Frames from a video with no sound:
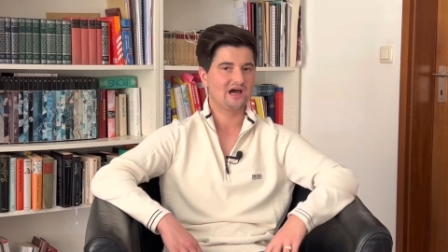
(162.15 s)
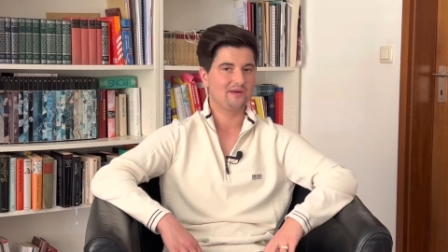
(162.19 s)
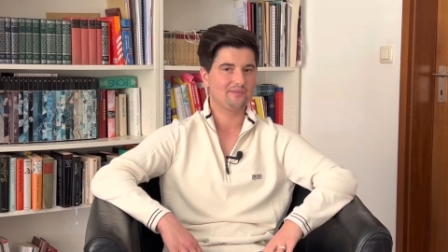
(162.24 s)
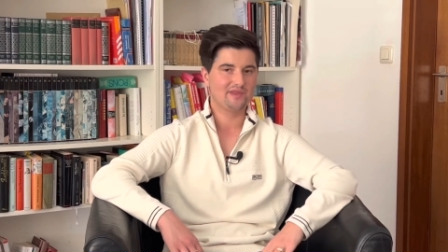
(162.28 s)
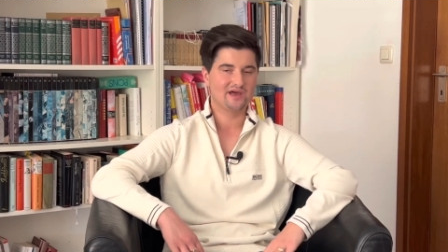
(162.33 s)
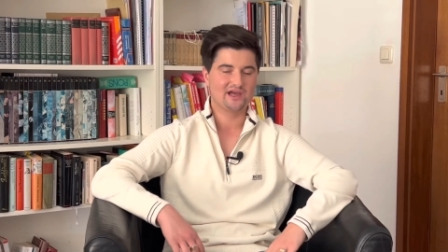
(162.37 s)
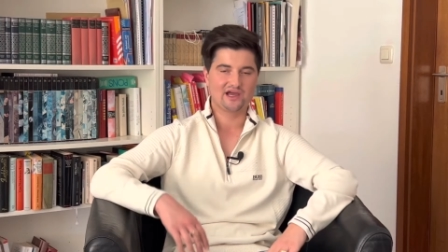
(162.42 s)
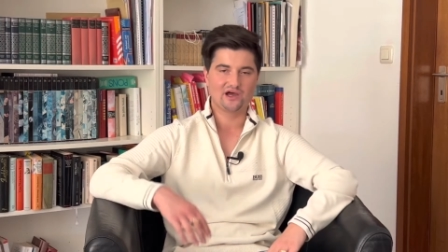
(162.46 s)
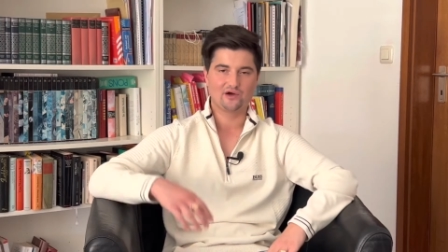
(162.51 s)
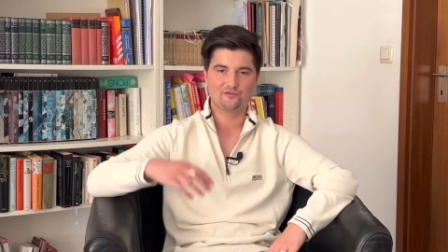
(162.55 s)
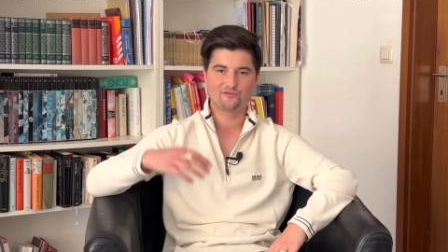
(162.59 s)

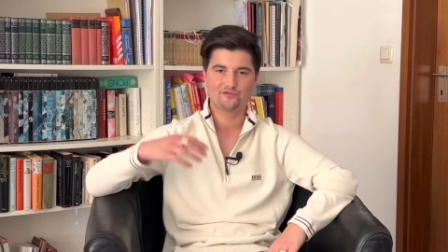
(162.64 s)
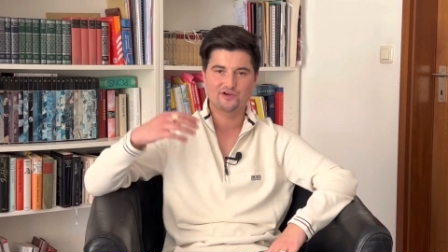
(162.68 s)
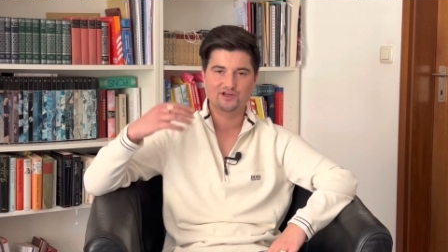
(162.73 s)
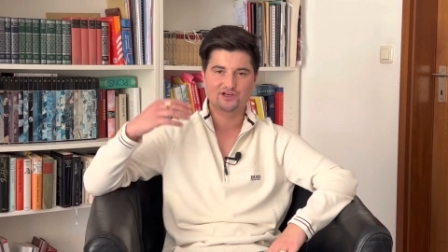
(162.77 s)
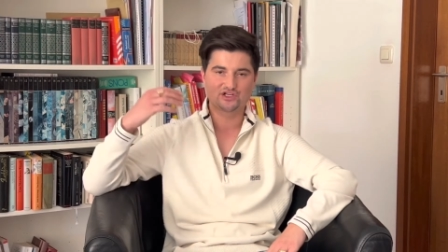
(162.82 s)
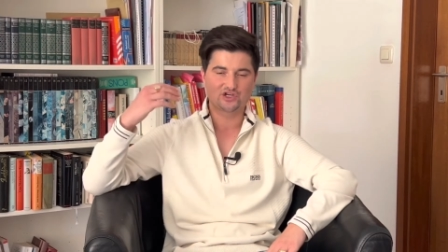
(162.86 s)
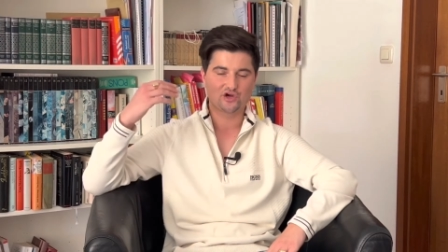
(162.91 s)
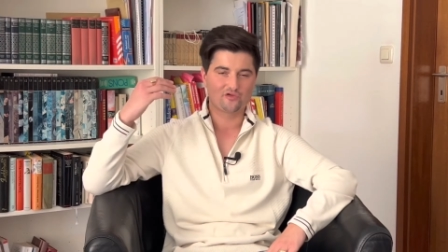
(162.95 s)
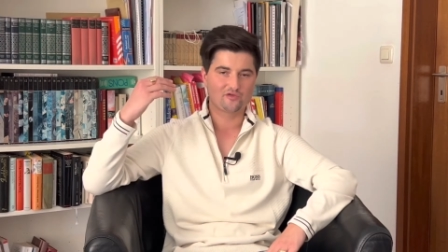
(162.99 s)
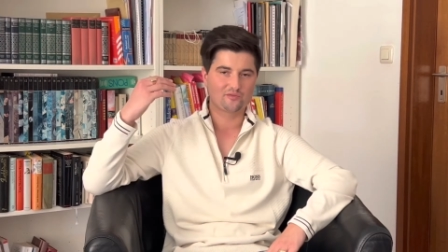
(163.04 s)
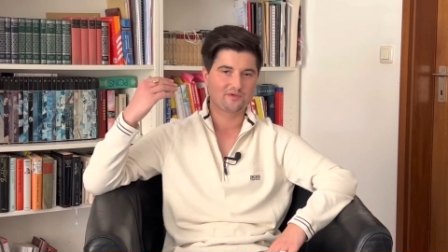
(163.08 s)
kam da gerade
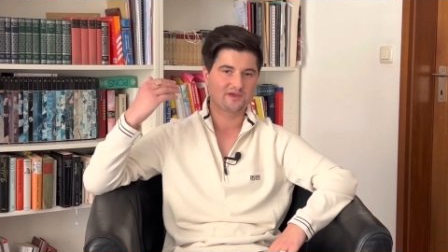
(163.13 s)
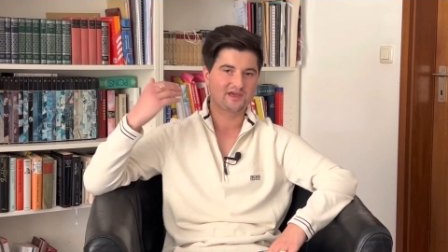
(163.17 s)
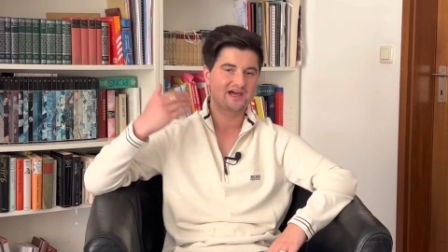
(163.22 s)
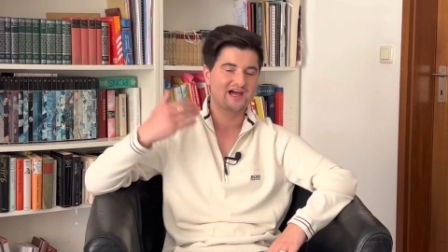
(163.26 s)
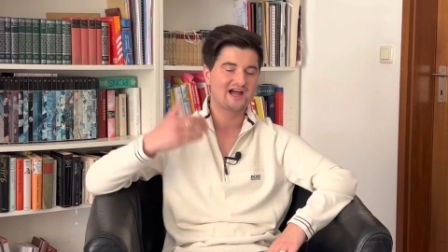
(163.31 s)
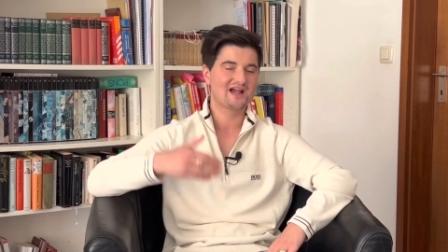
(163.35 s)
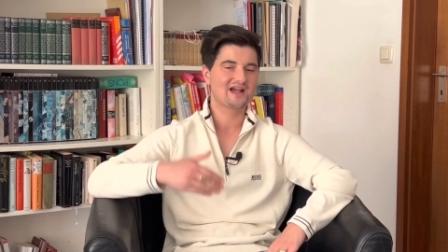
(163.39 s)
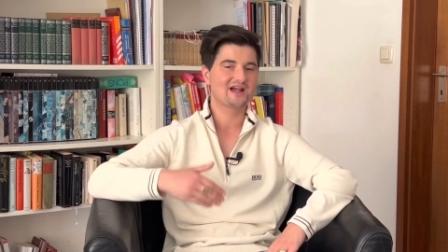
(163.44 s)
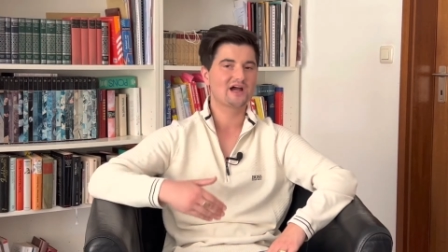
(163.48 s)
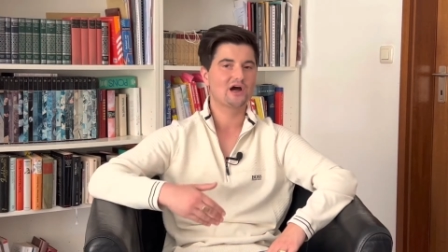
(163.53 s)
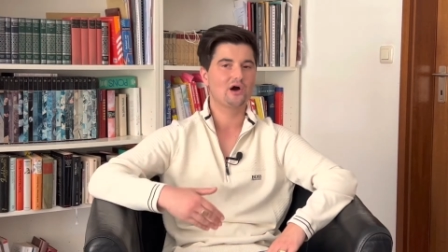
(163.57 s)
frisch aus dem
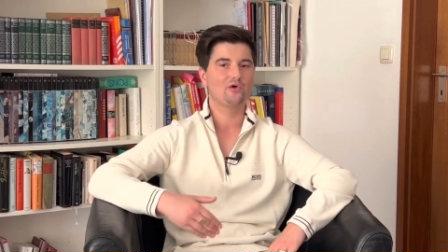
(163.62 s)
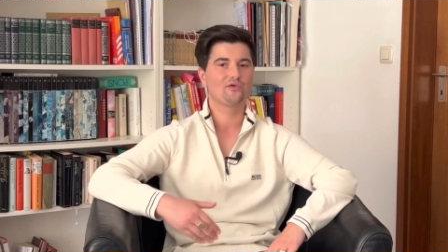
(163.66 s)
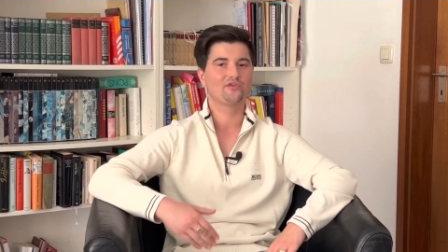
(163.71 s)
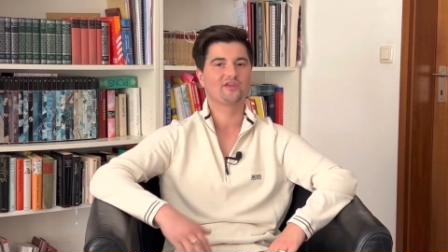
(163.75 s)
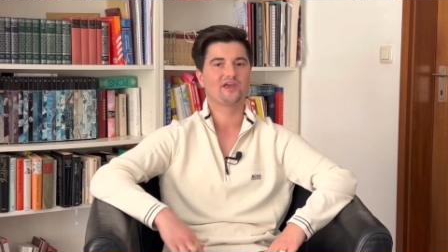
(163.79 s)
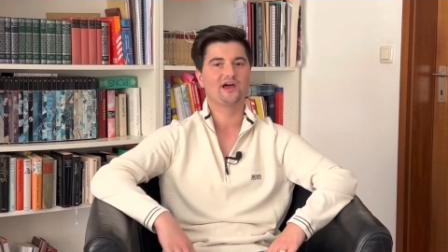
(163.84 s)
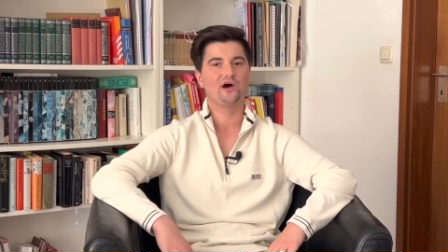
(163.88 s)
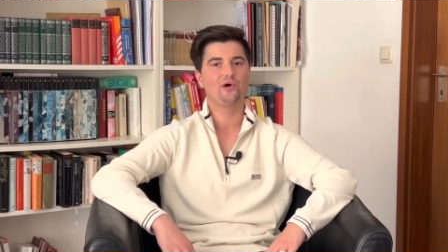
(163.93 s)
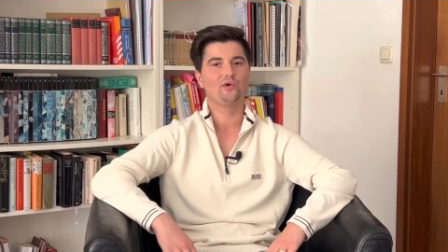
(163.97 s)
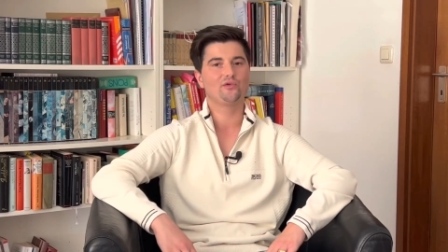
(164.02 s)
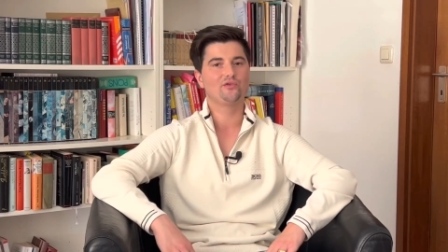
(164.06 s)

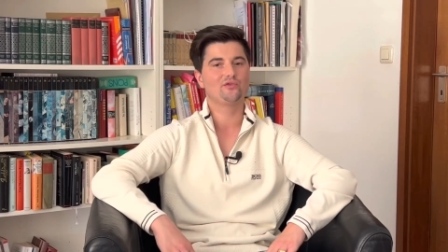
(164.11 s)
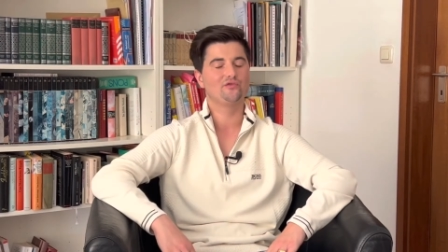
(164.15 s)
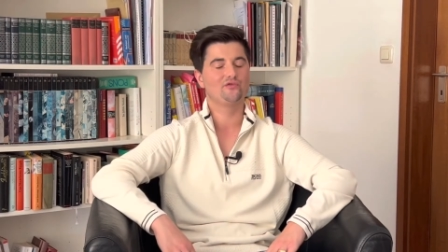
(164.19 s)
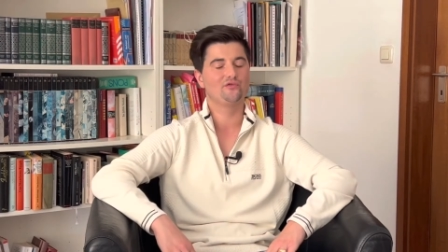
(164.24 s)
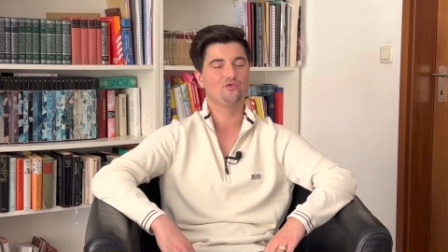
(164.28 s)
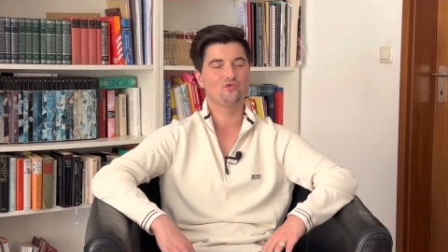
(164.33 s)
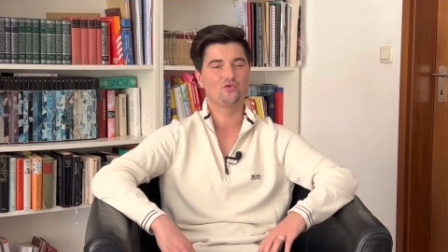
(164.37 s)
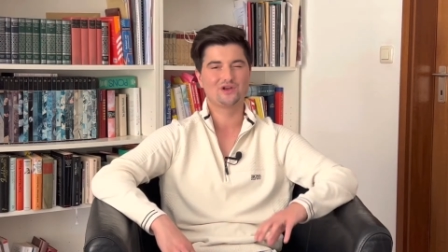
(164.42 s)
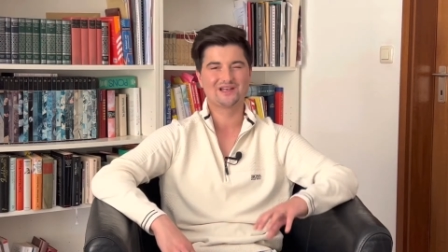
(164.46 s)
Krankenhaus raus,